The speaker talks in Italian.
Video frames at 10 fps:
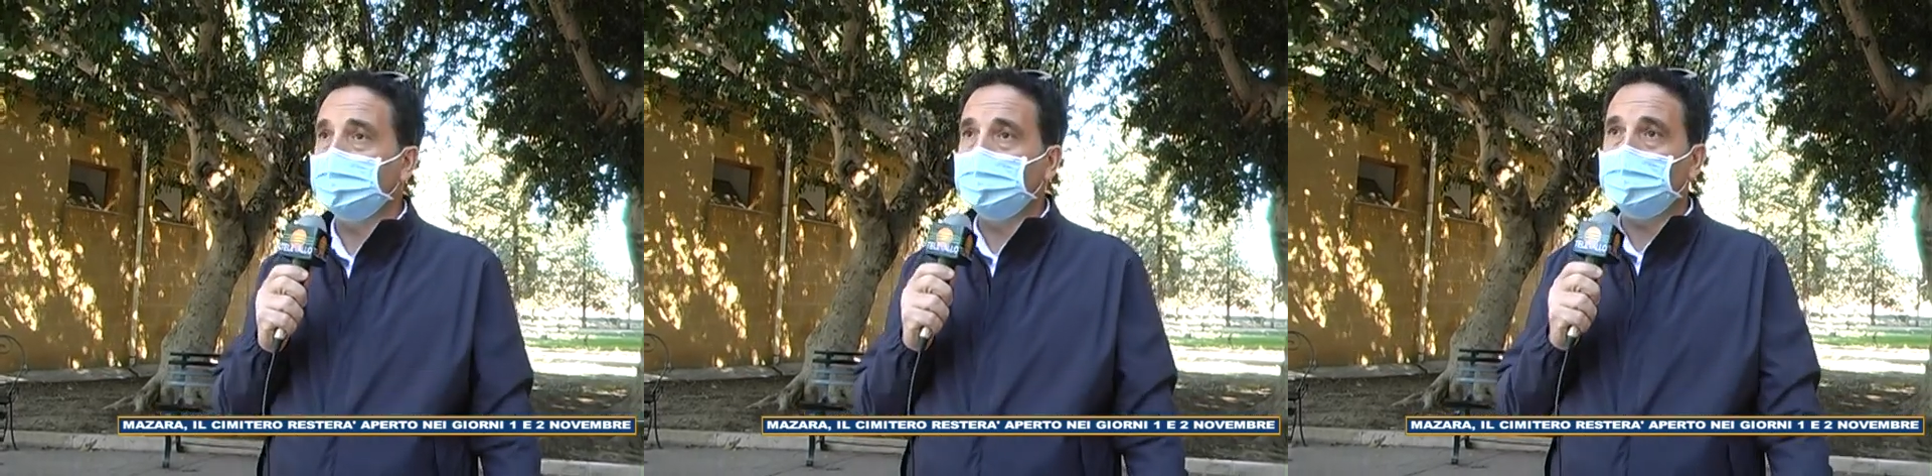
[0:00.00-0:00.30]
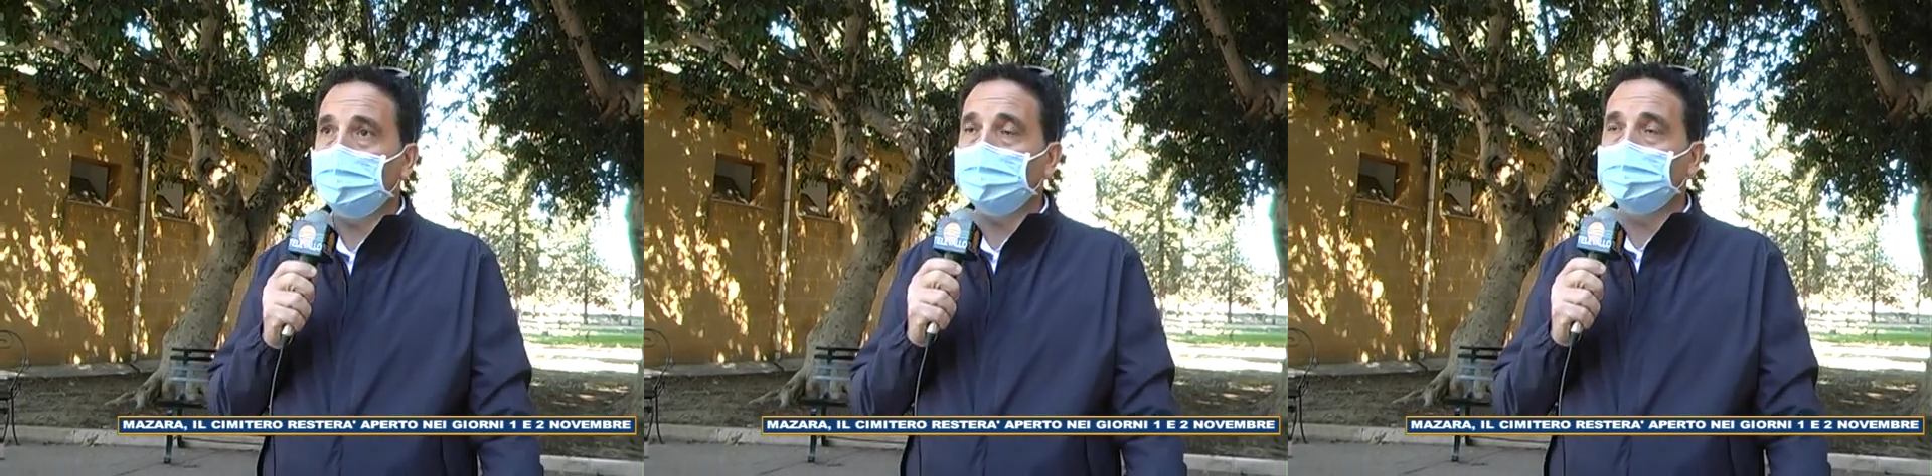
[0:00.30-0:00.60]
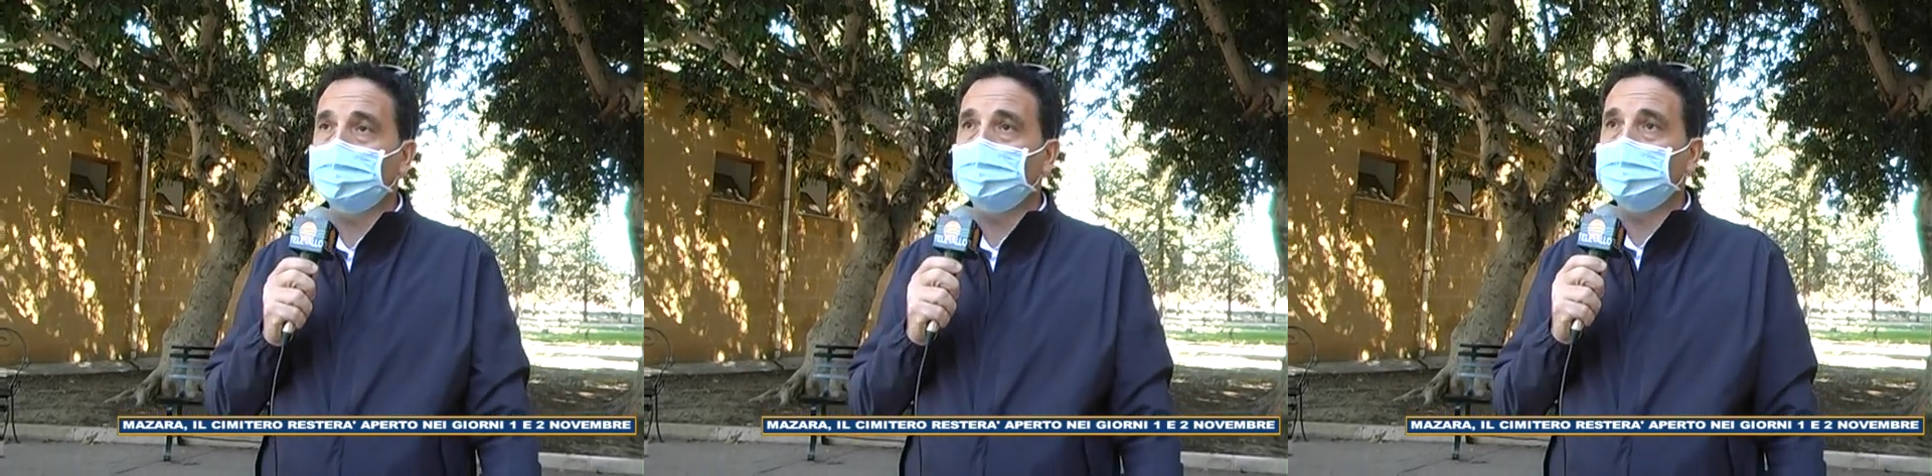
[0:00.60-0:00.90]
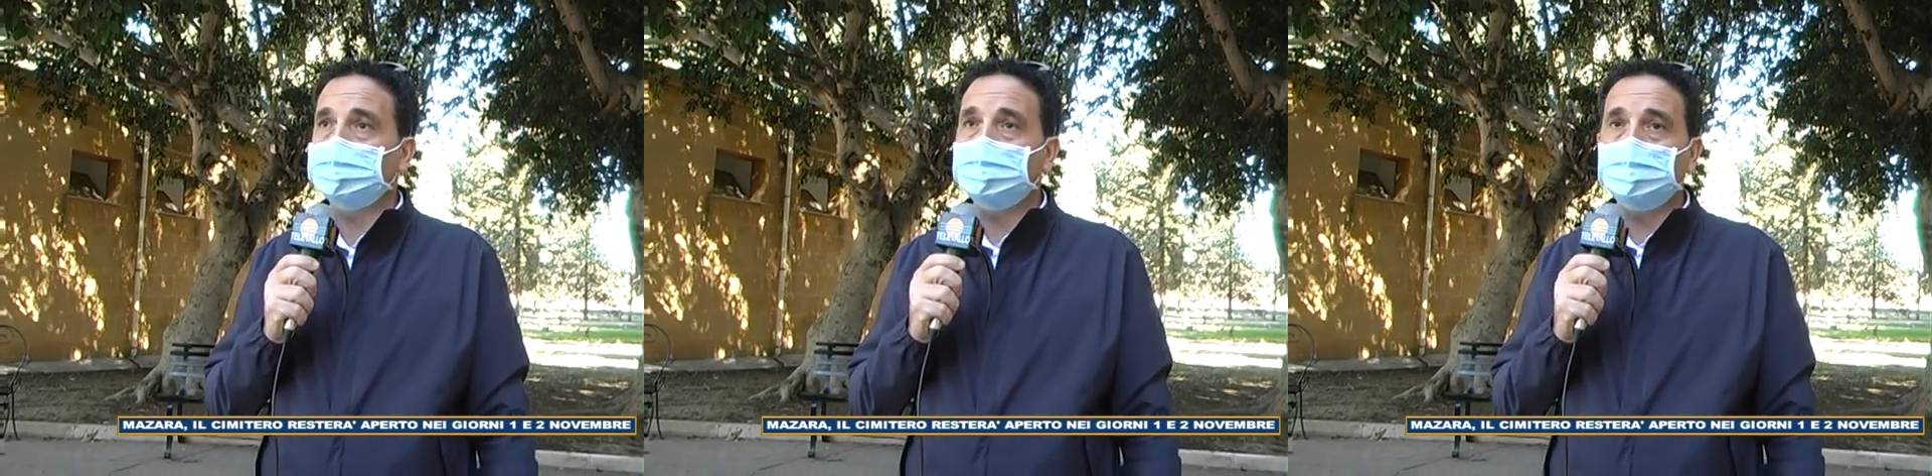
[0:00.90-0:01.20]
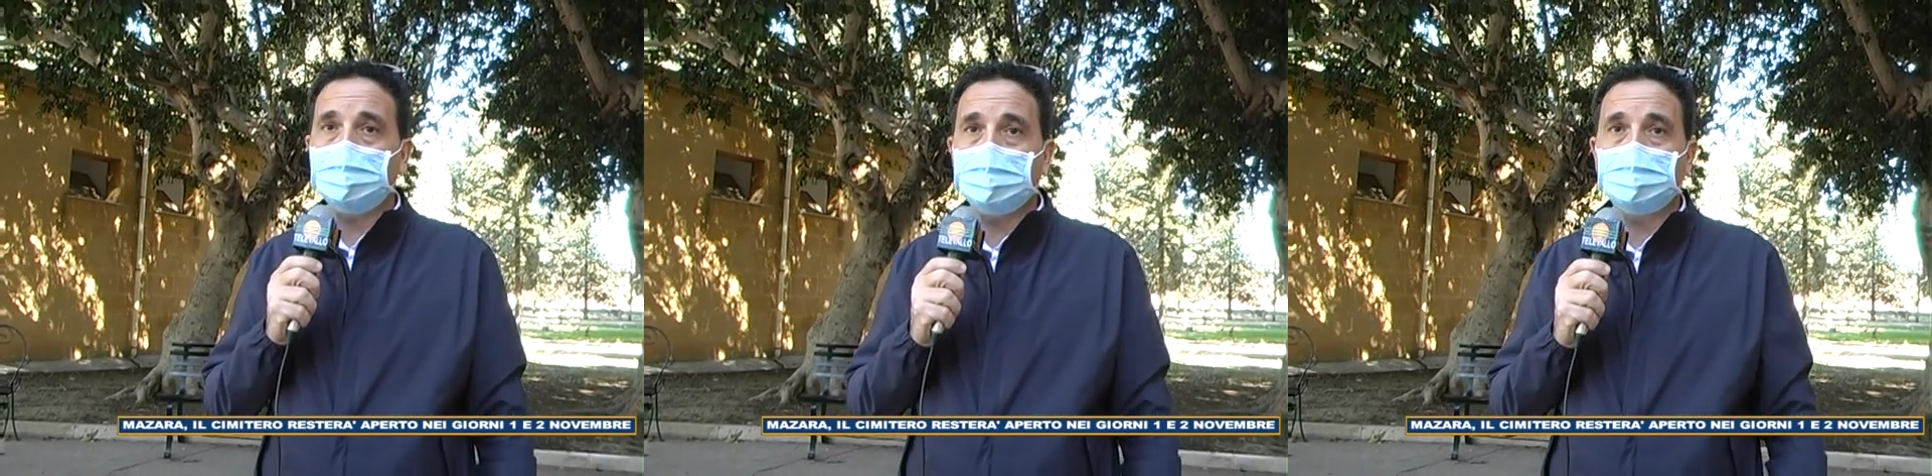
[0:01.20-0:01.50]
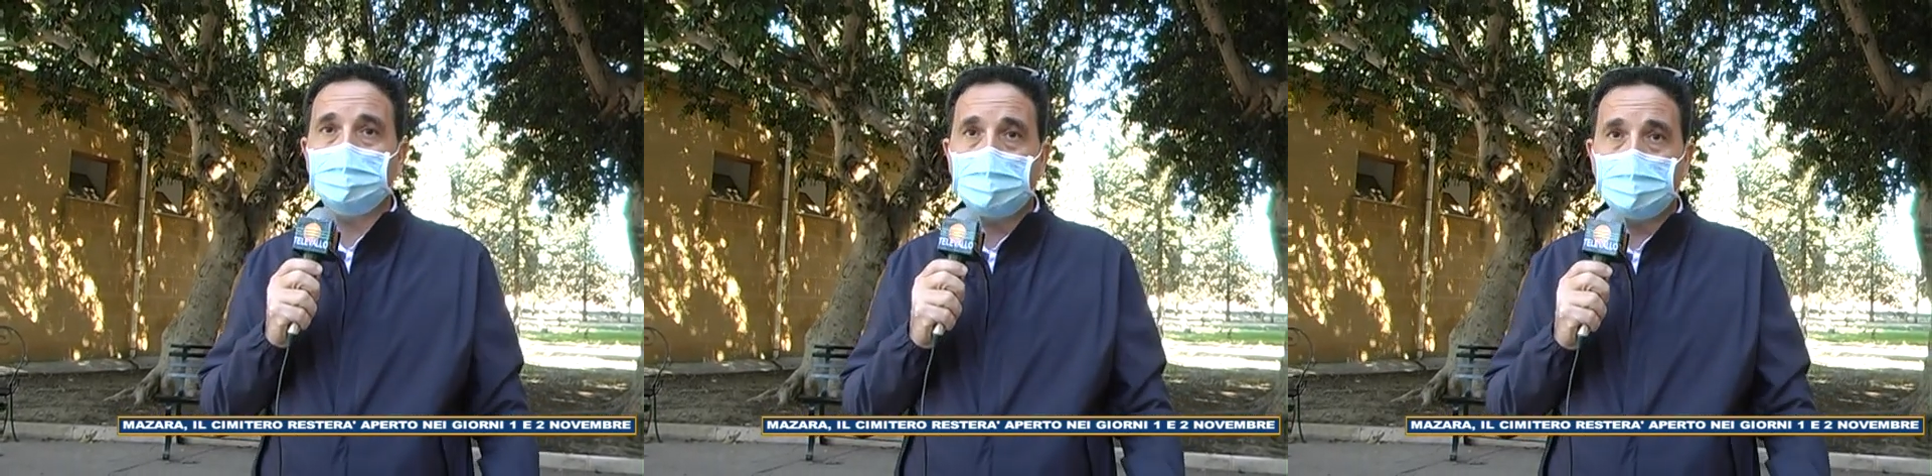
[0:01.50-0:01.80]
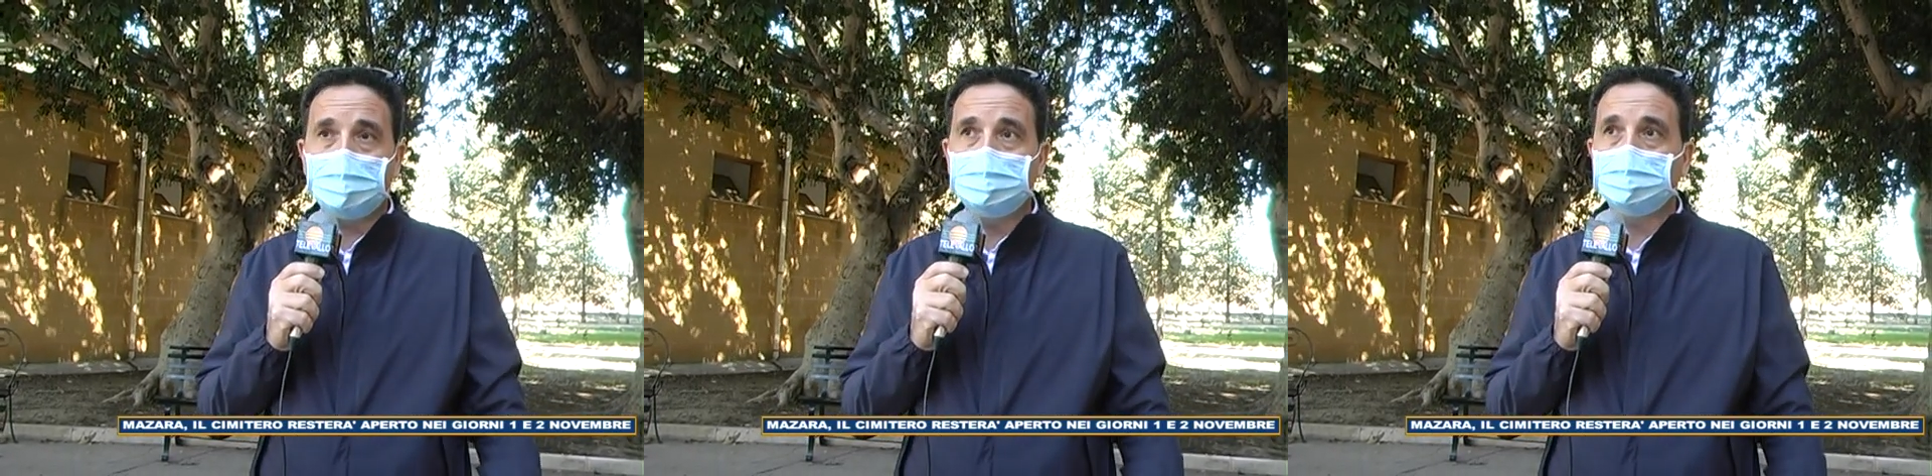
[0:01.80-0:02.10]
e entro fine settimana
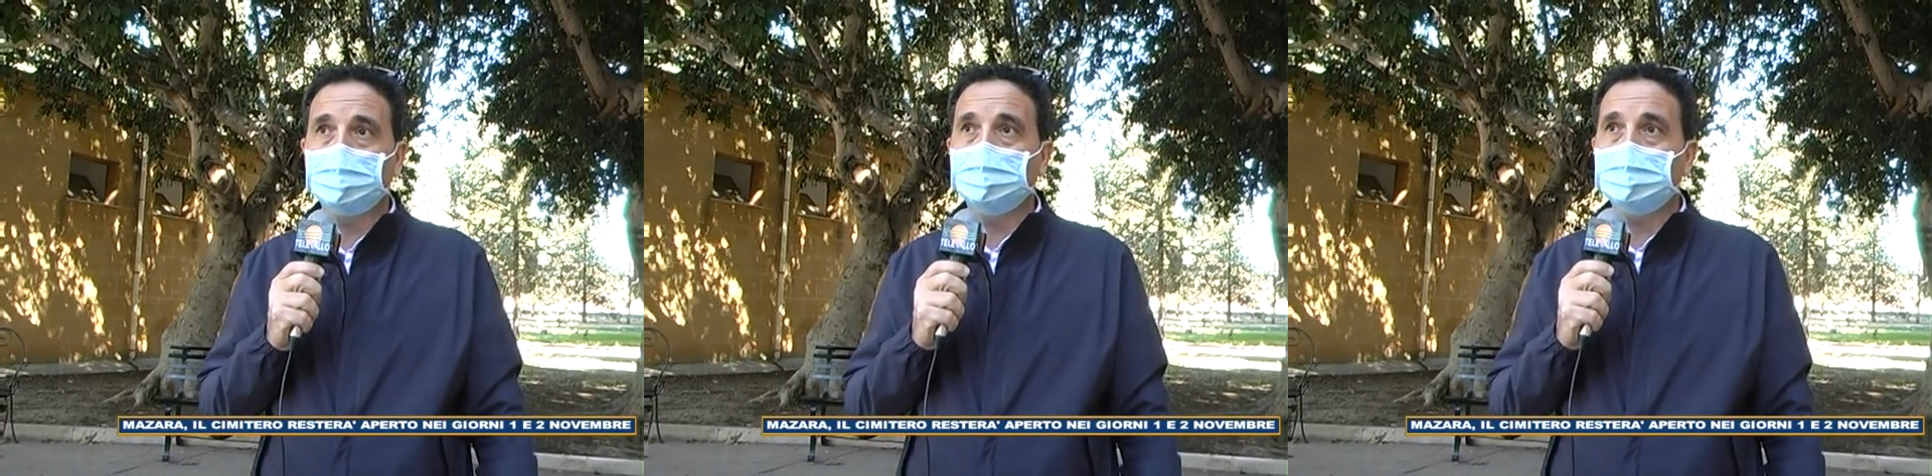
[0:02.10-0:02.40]
arriverà un altro